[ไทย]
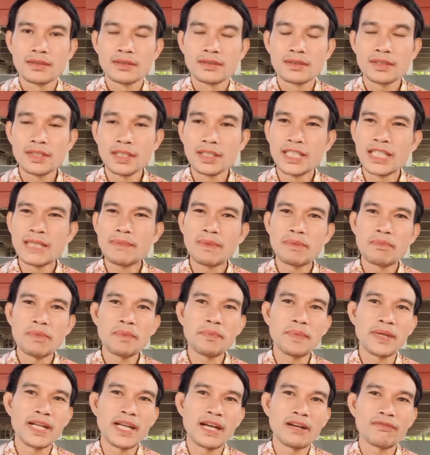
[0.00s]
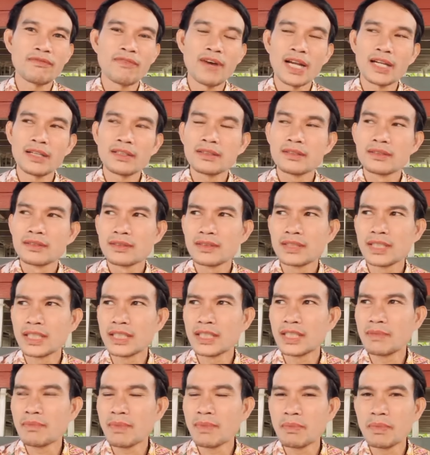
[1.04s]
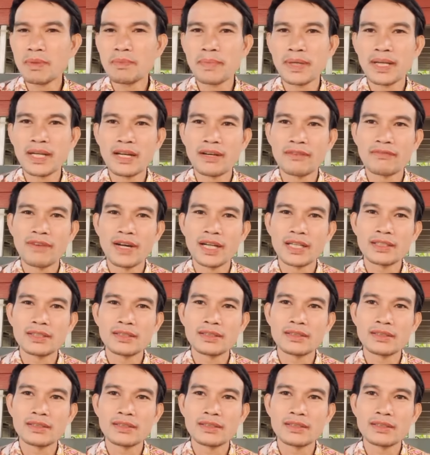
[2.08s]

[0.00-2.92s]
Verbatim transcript: สิ่งที่มันไม่เป็นหนังฝัน สิ่งที่มันไม่เป็นหนังฝันคื